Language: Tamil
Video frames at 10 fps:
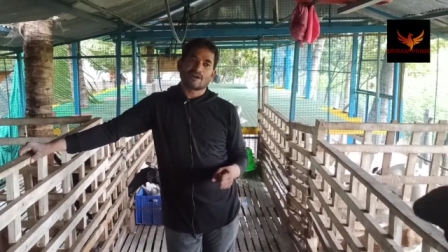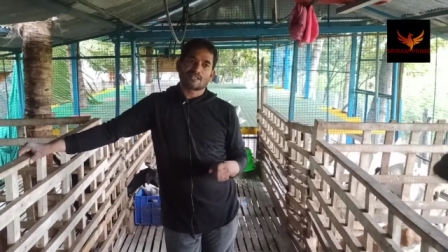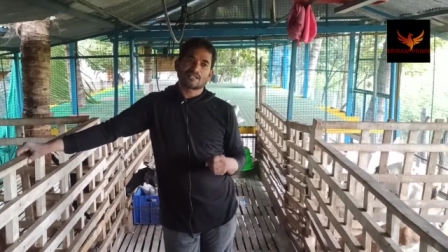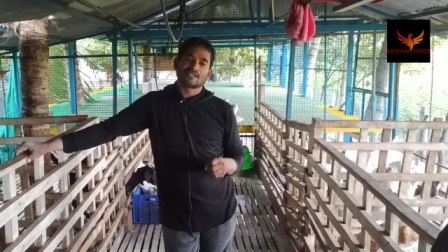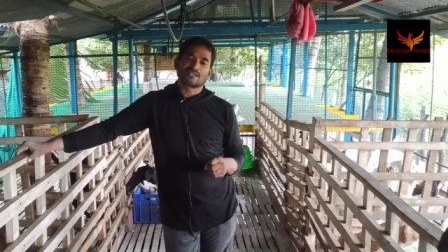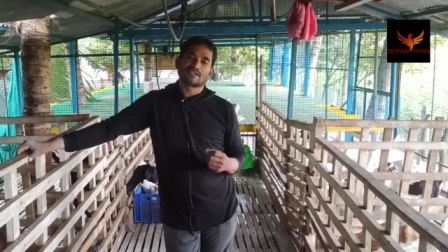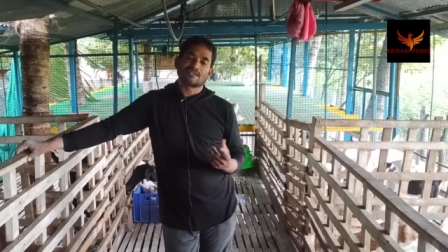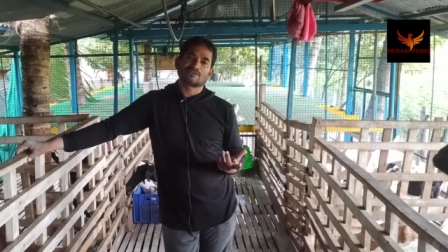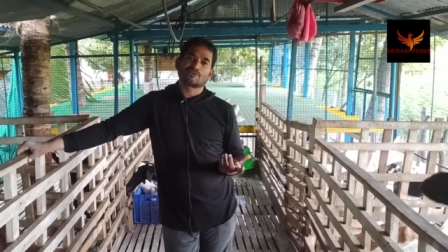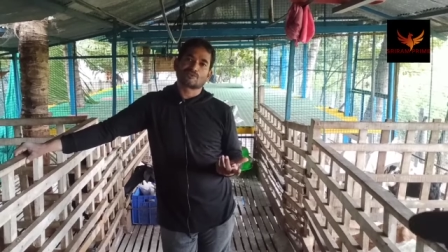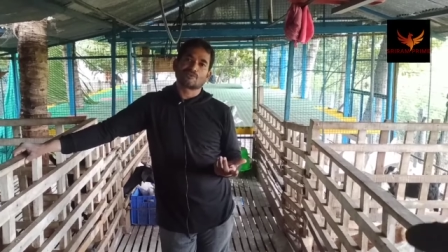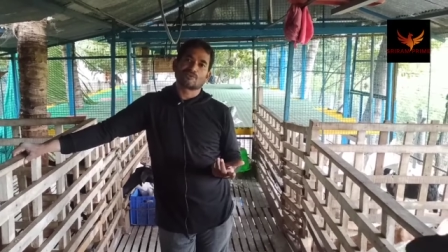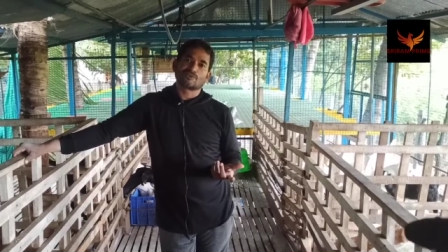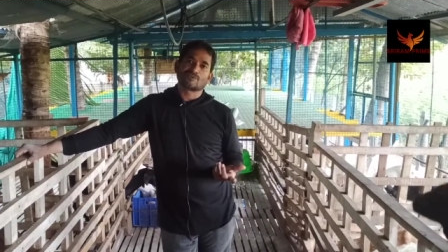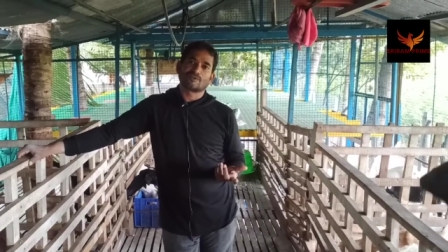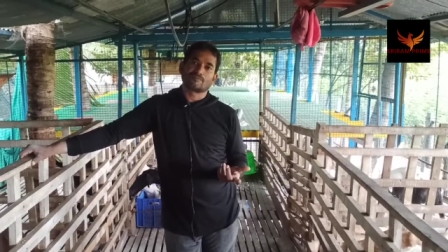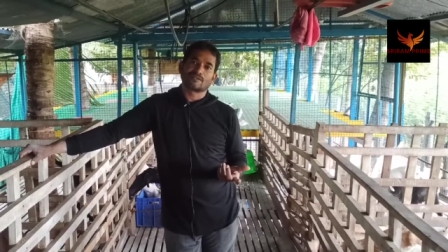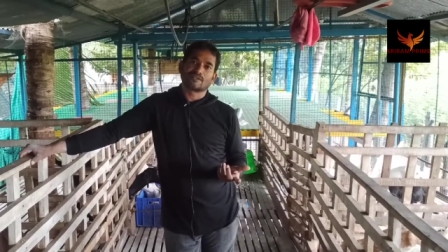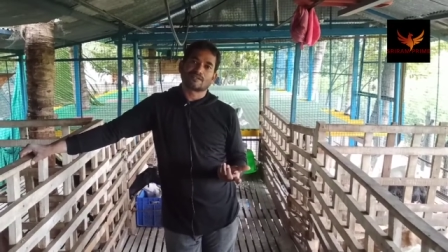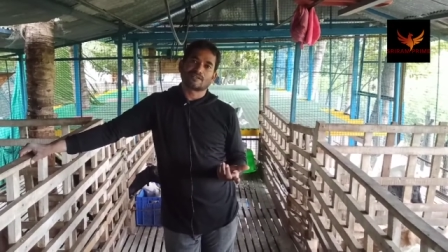ஸோ அதை எதுக்காச்சும் ஒன்று கொடுக்கணும்
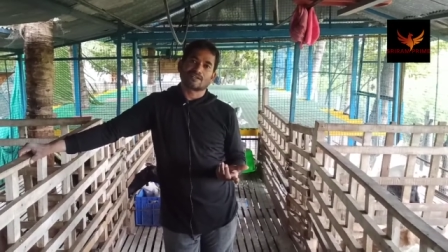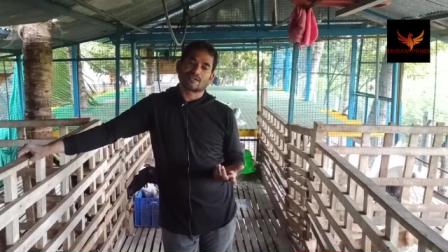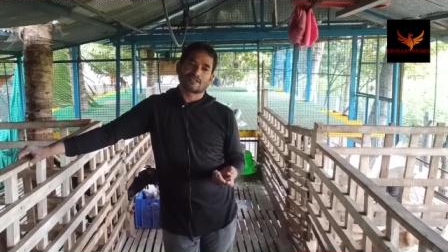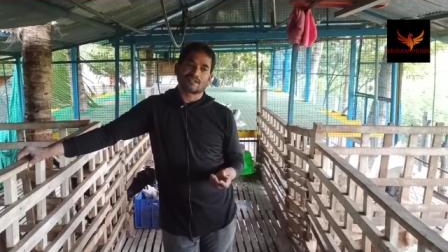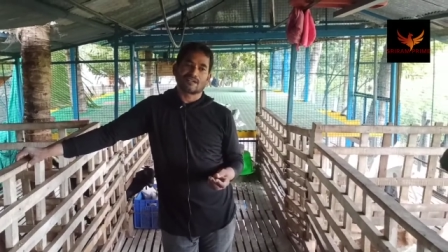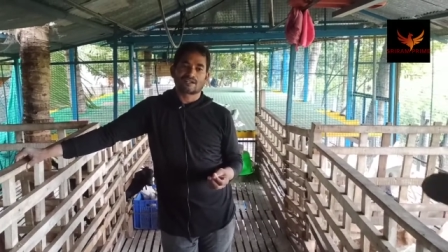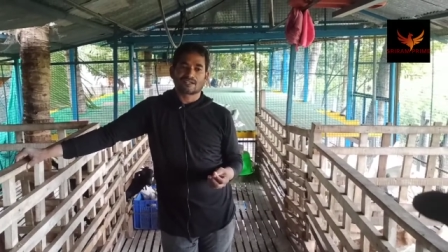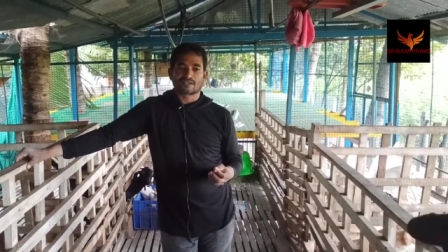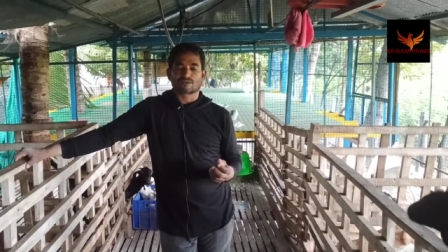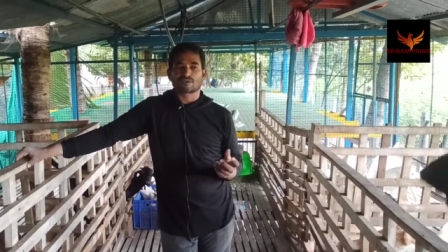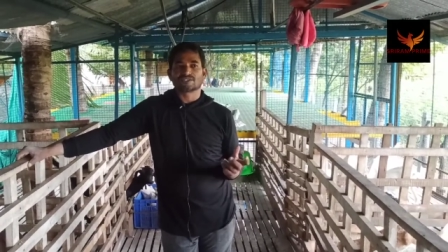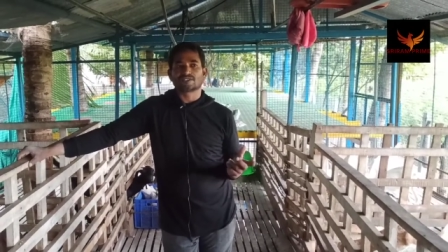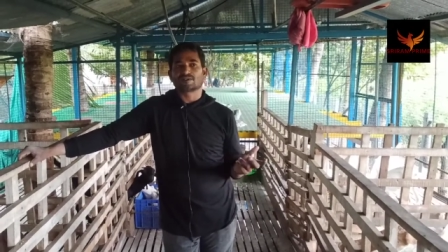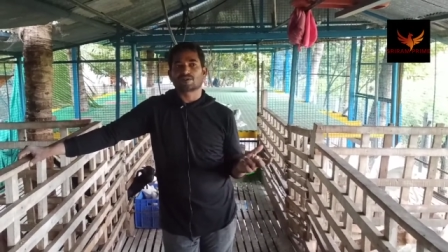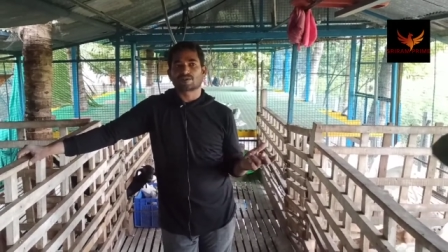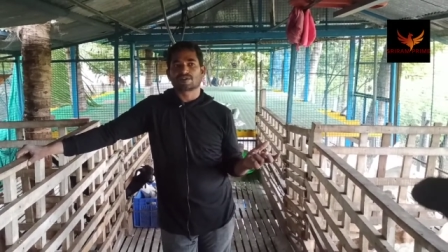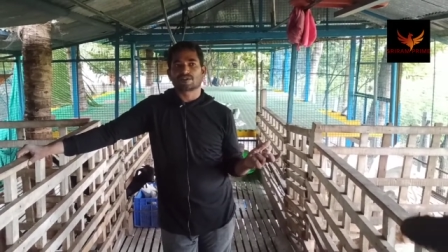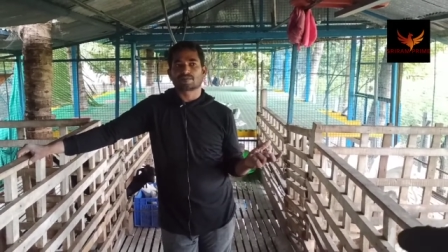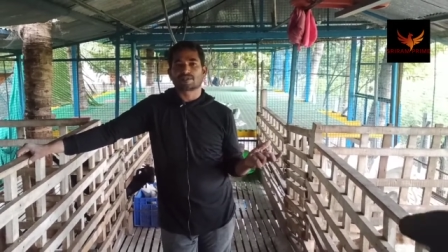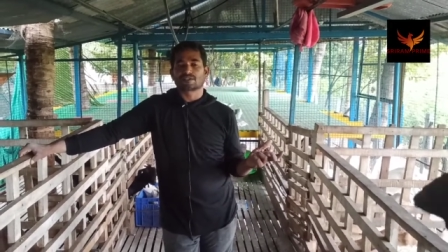அப்படிங்கிறதுக்காக தான் கொஞ்சமாக
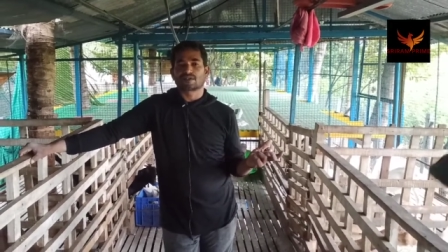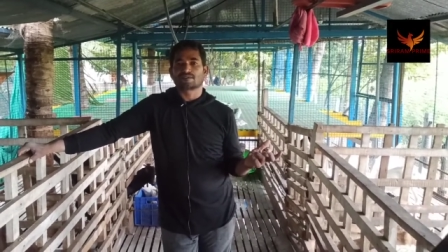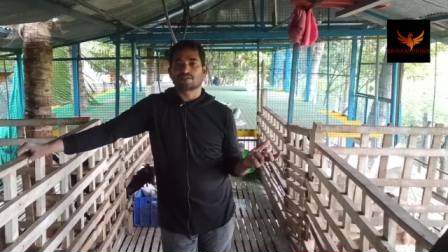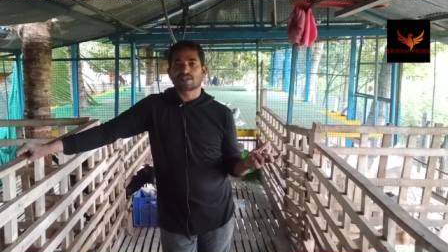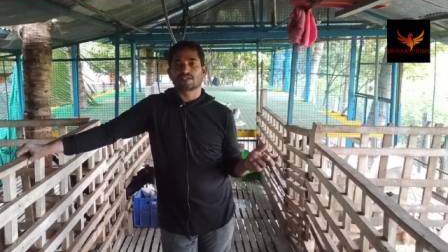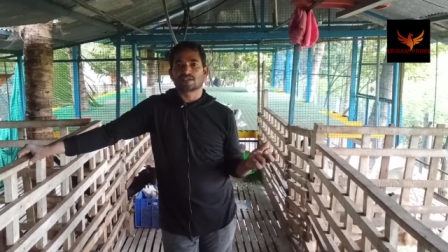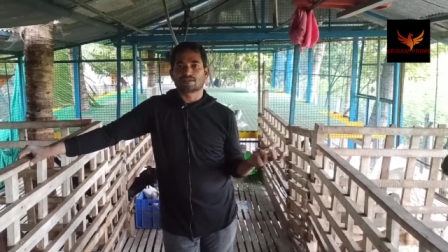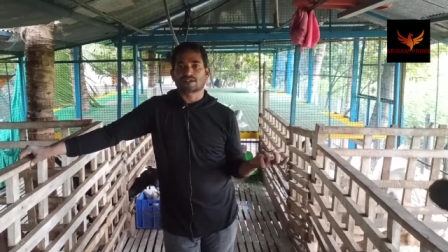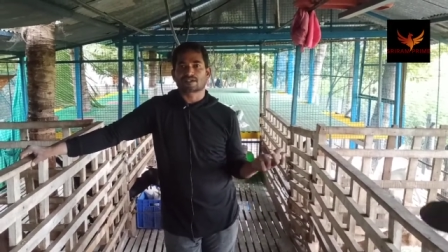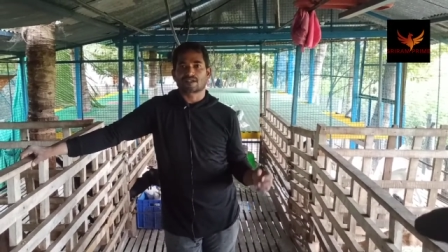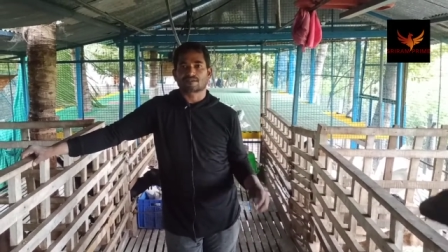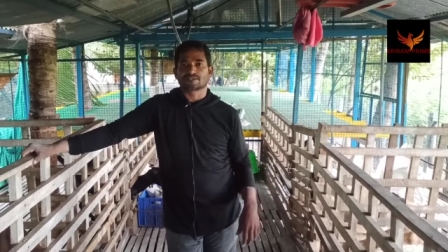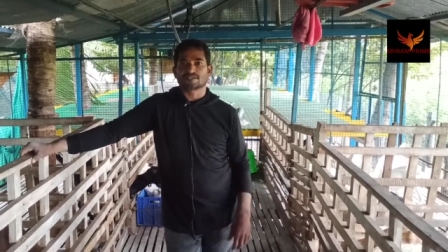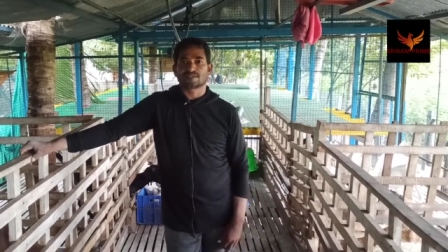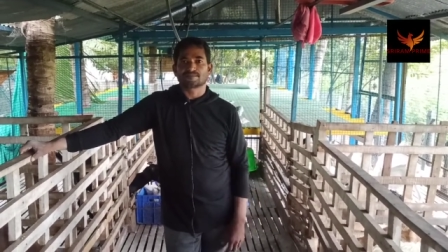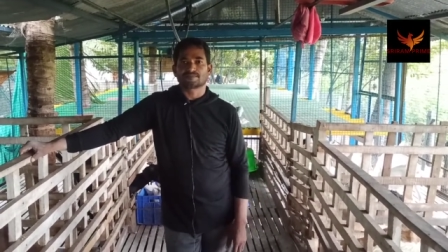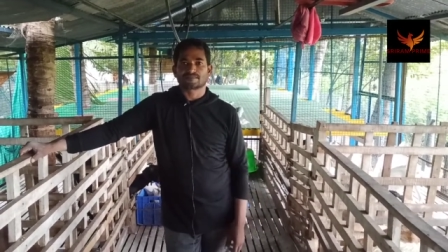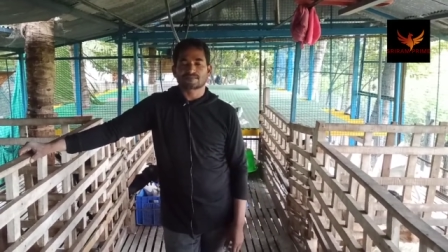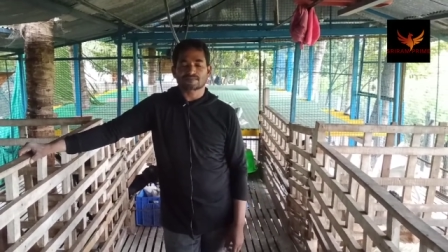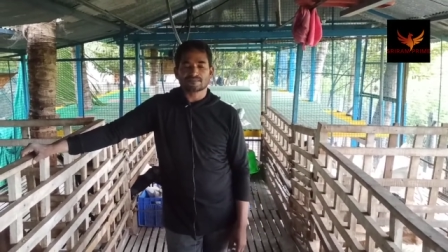ஒரு பத்து ஆடு வாங்கி வளர்க்க ஆரம்பித்தேன்